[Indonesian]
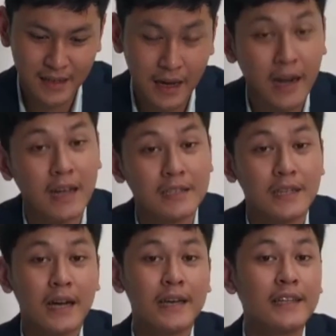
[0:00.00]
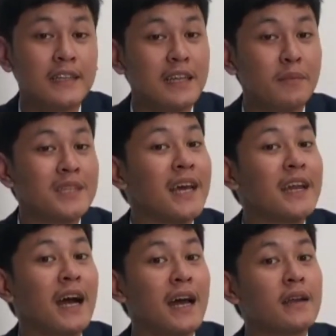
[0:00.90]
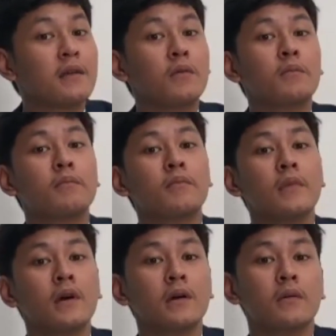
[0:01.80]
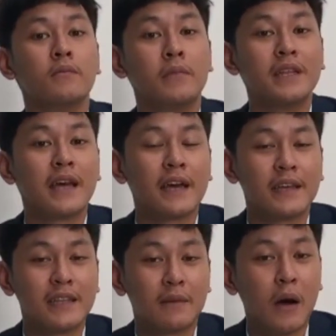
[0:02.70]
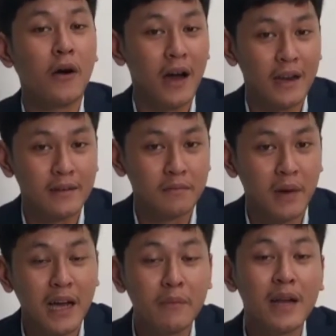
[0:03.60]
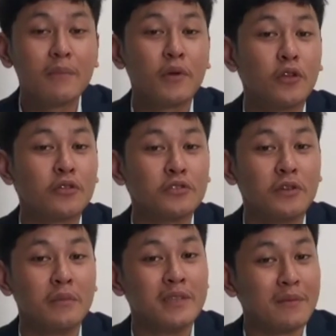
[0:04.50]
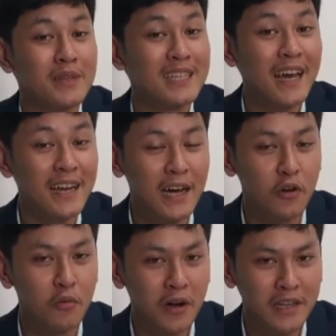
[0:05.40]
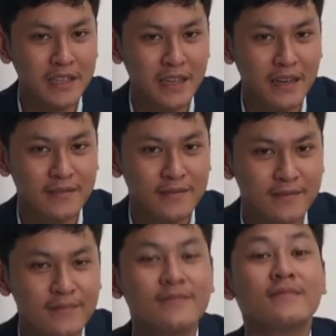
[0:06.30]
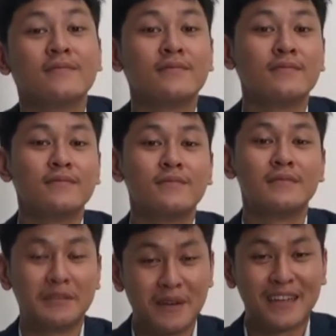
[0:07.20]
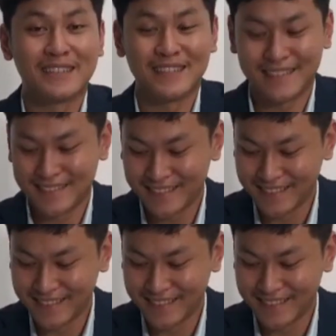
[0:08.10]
Karena jika kita tidak percaya dengan berita yang kita bawakan, bagaimana penonton juga bisa percaya dengan omongan kita. Terima kasih.